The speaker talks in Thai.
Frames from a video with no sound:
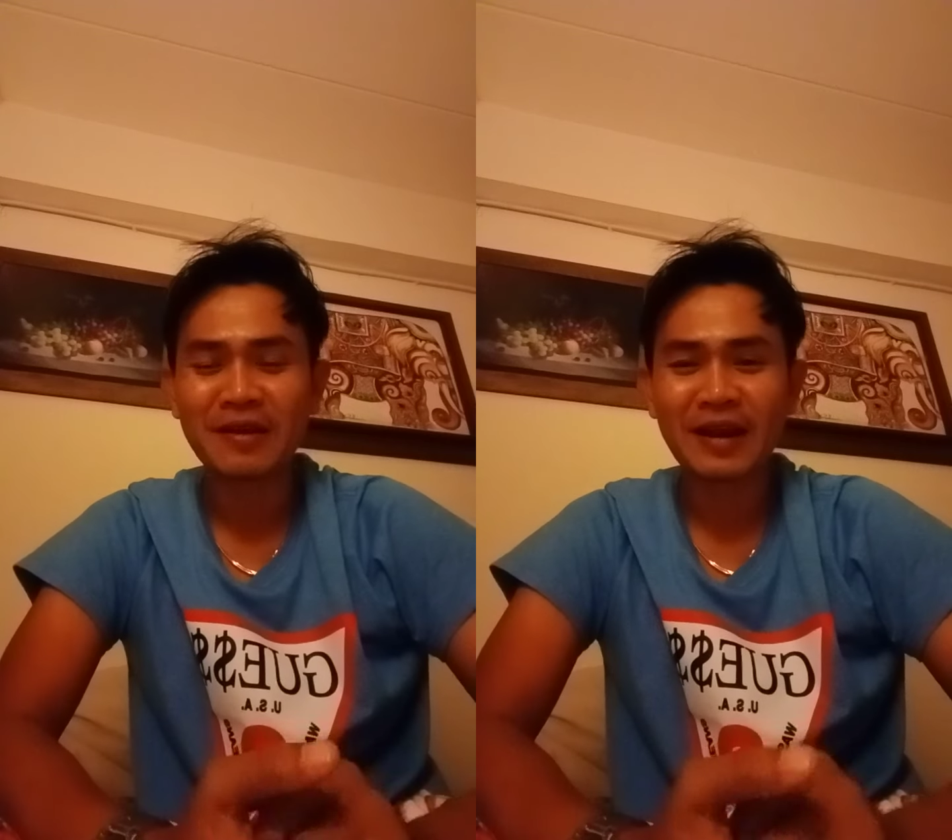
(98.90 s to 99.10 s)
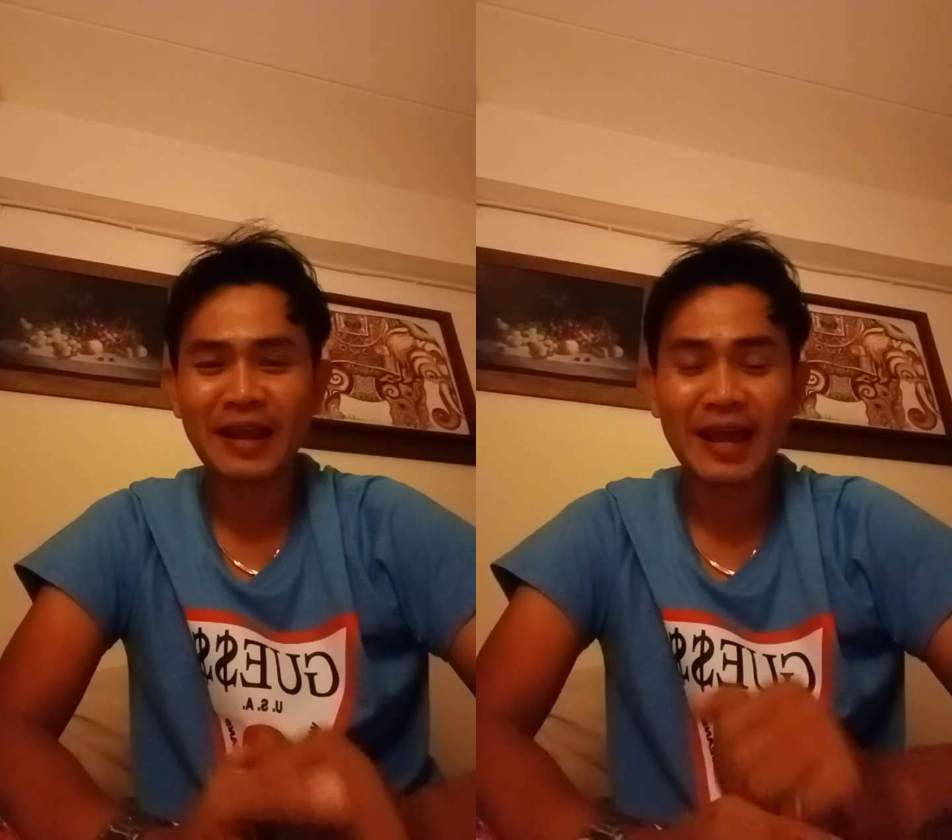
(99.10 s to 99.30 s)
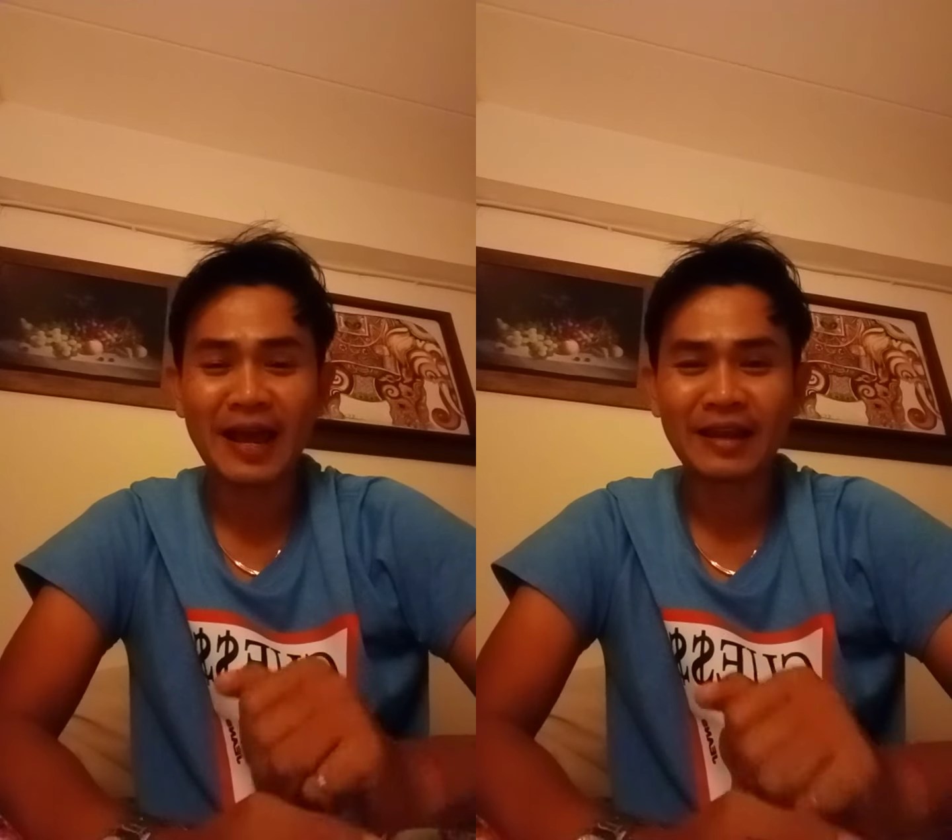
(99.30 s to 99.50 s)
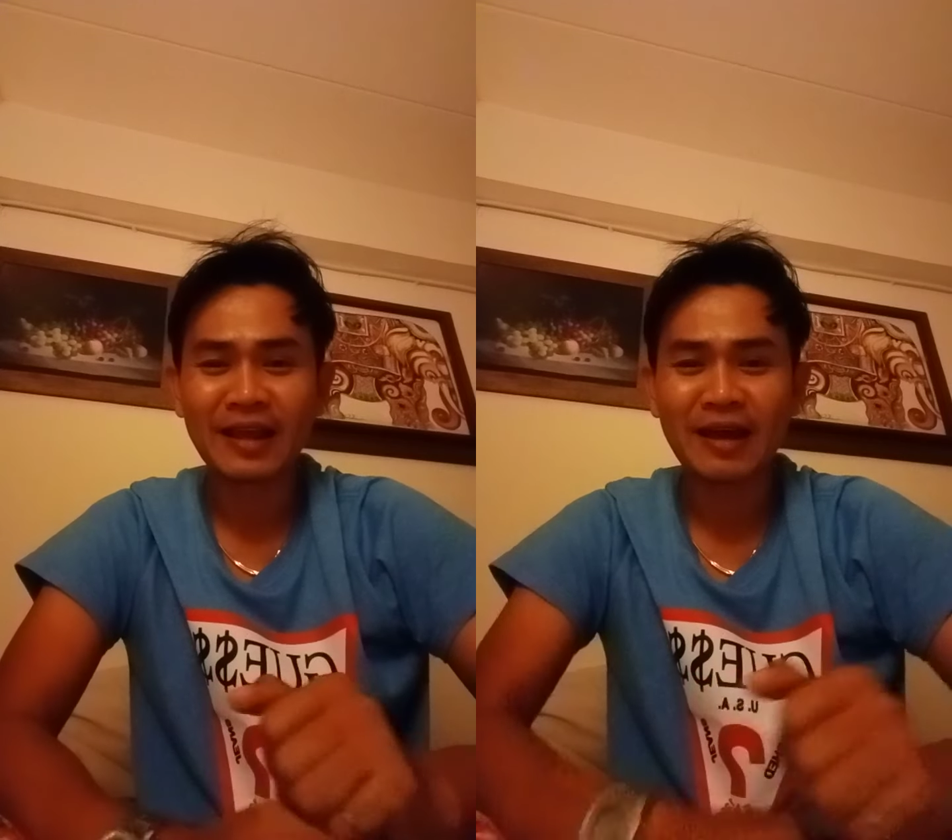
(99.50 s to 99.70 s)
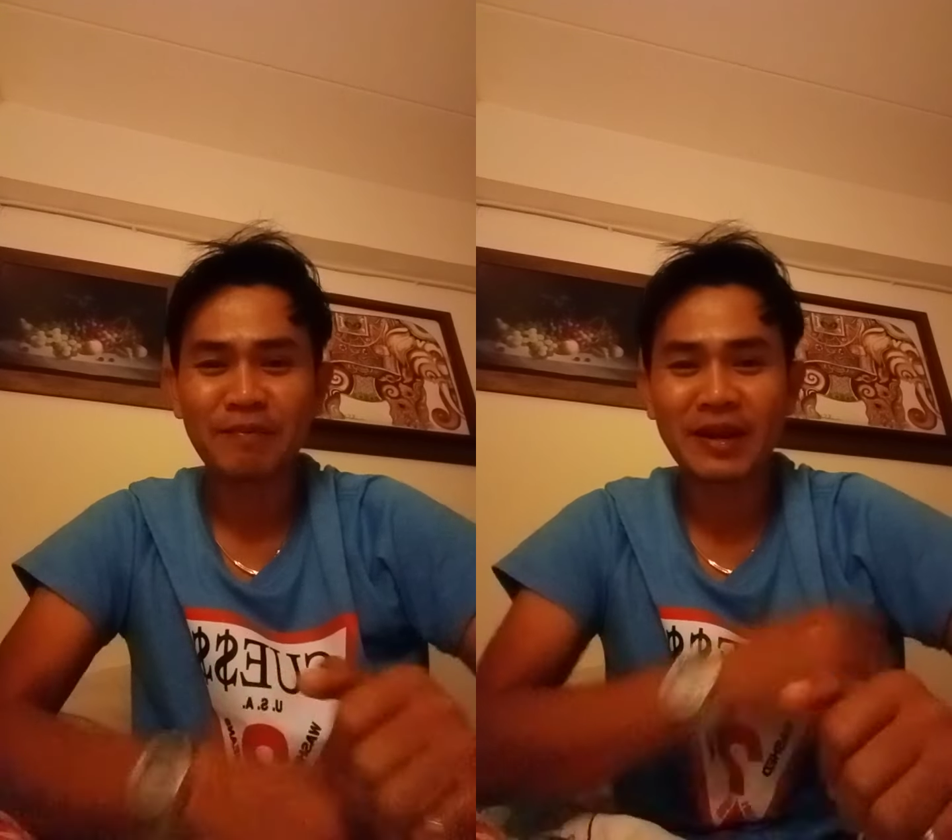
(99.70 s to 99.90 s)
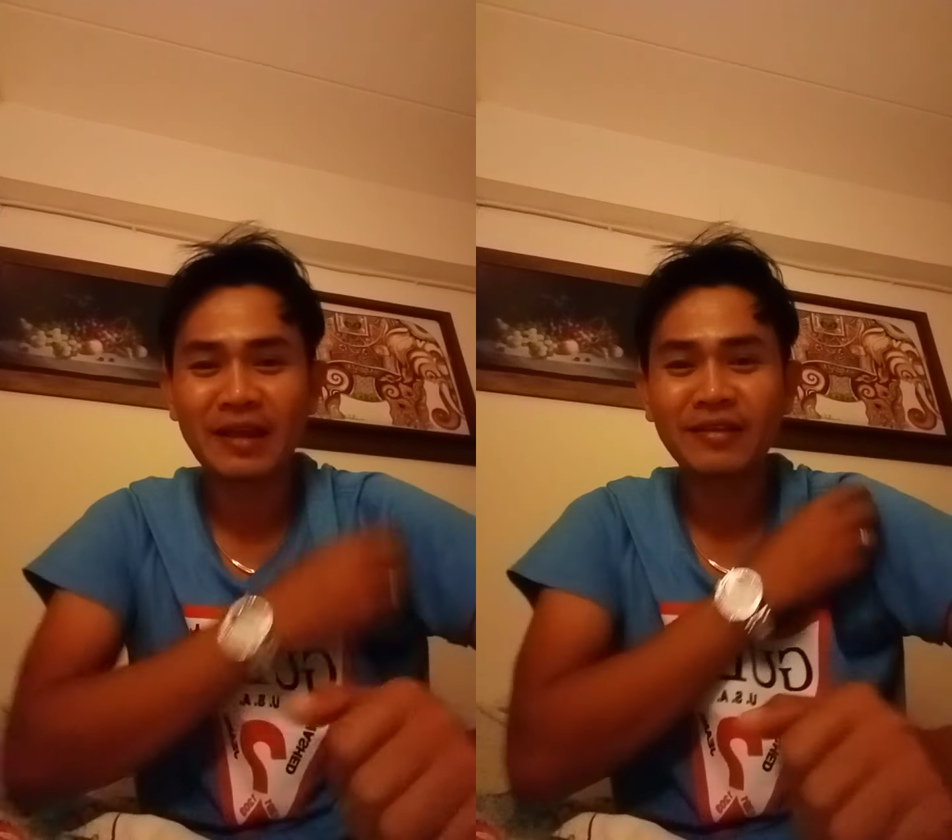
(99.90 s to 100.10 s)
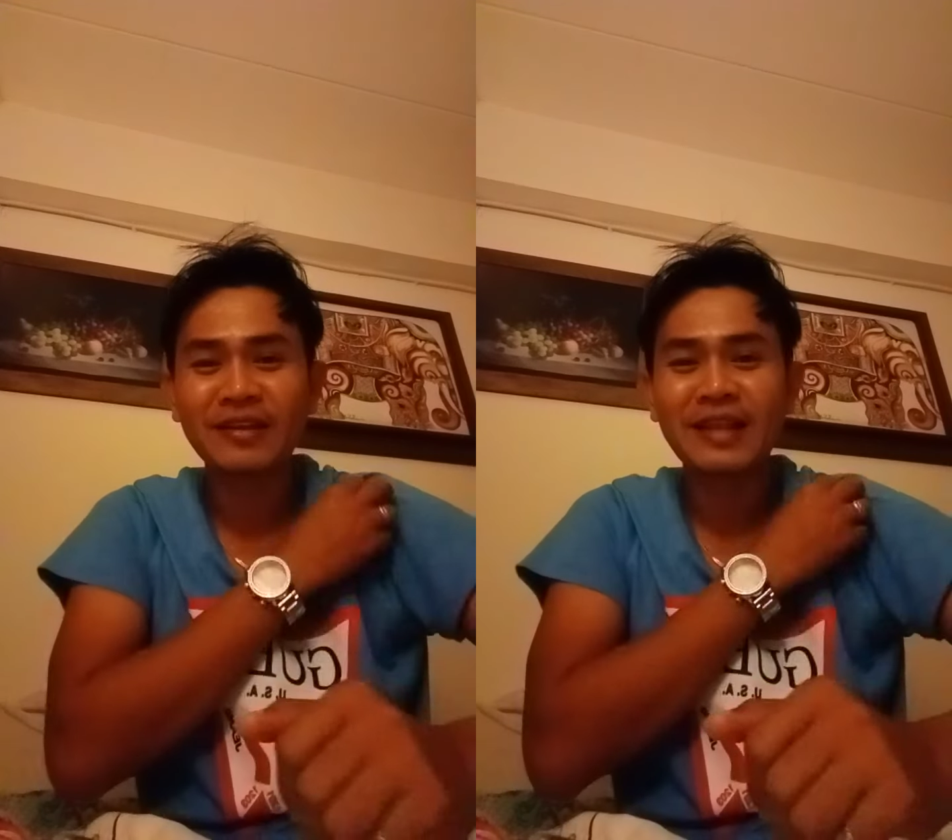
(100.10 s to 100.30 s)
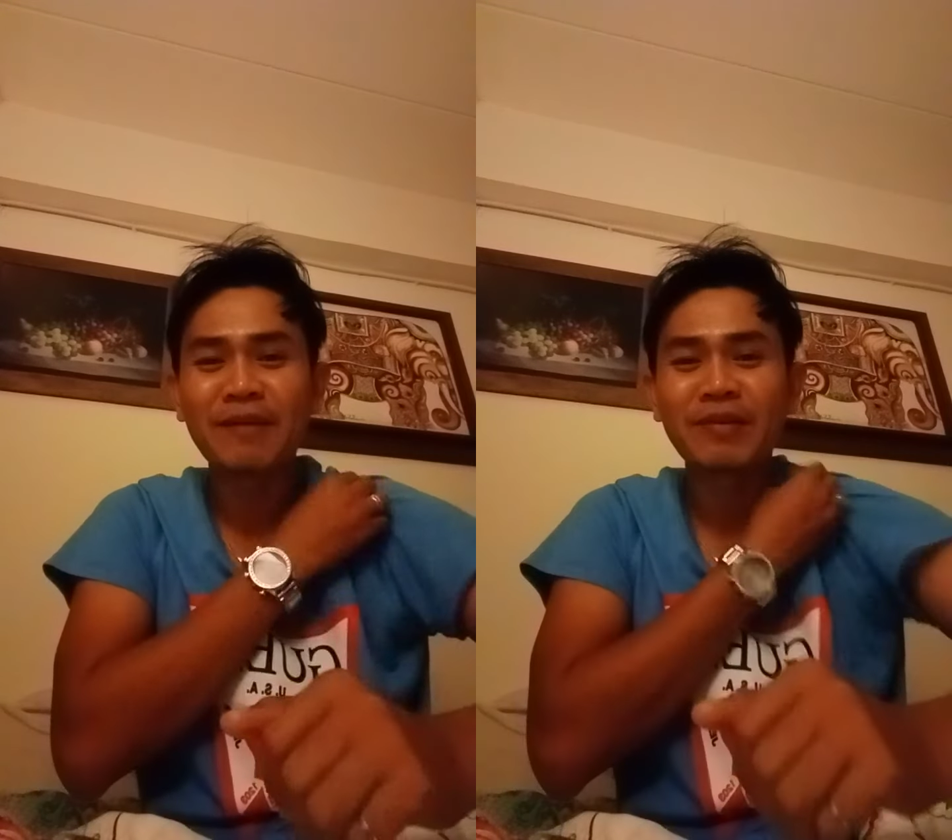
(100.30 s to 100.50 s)
รายการอเป็นหนังสือ
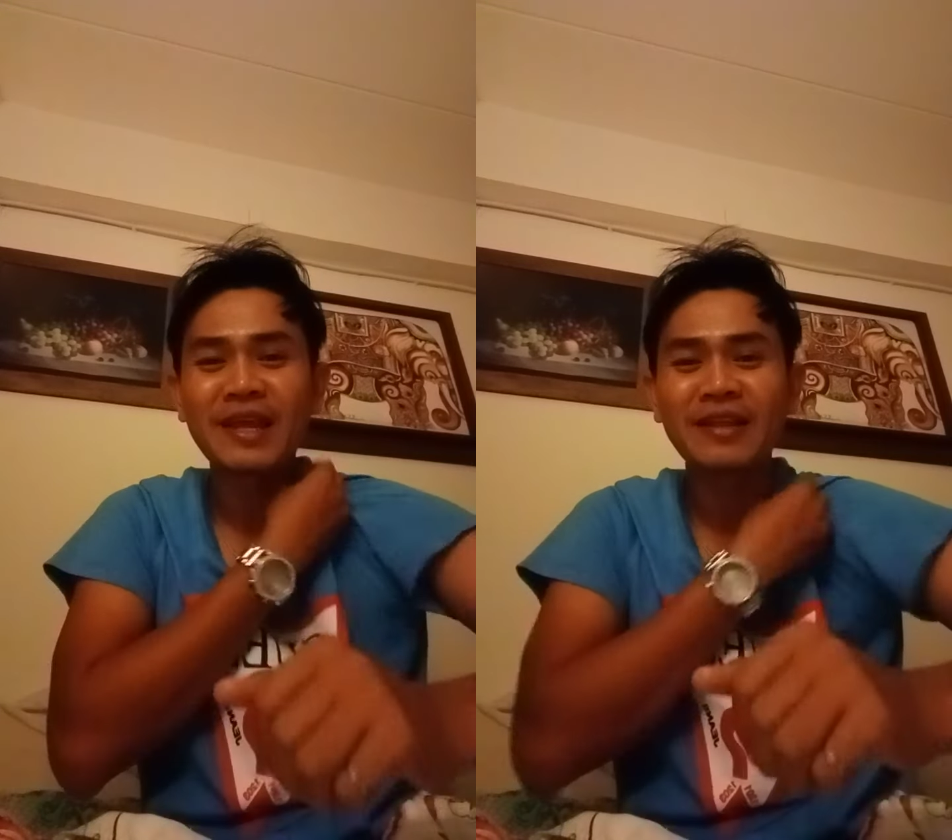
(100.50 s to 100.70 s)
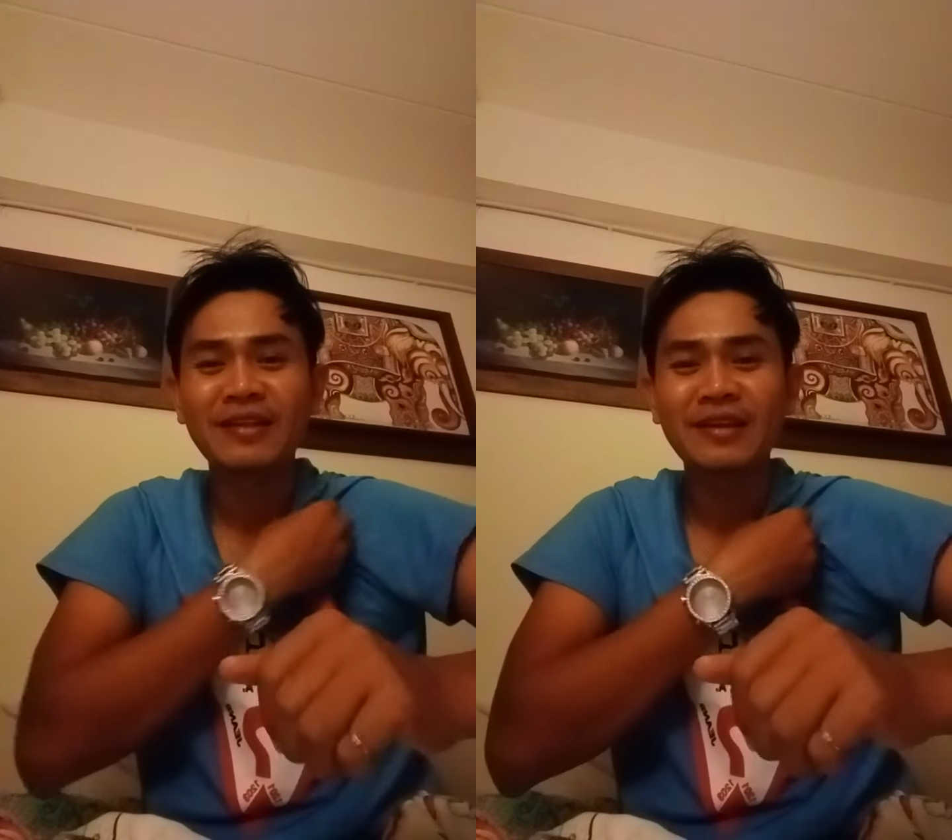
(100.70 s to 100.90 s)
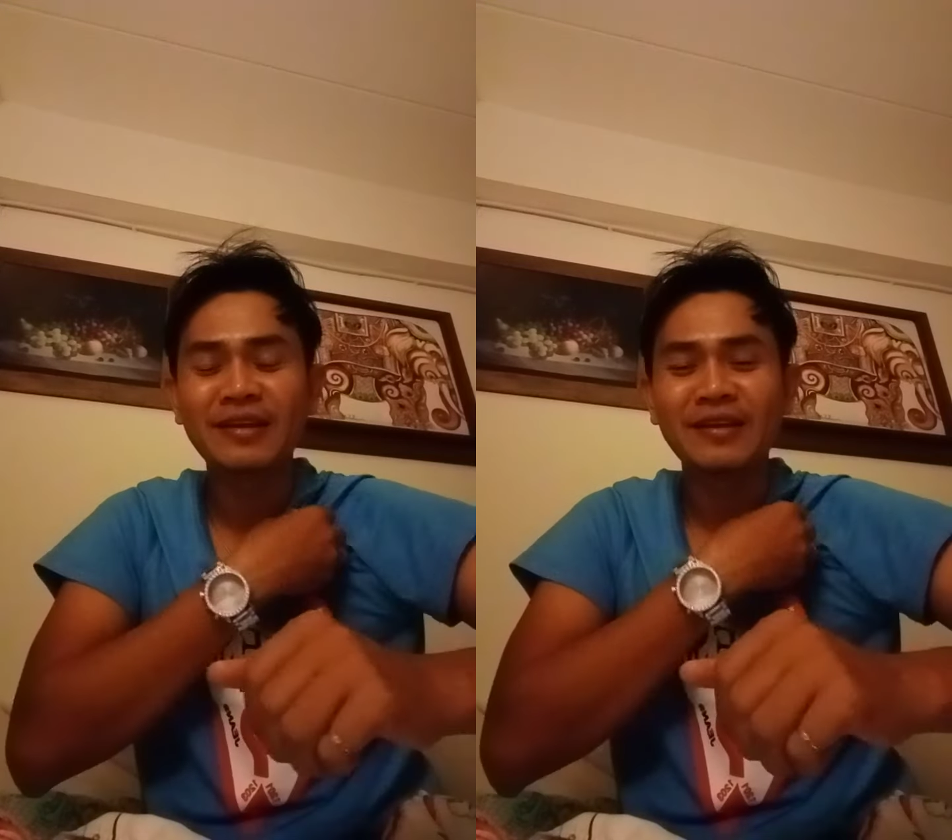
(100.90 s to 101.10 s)
ต่างประเทศ ซึ่ง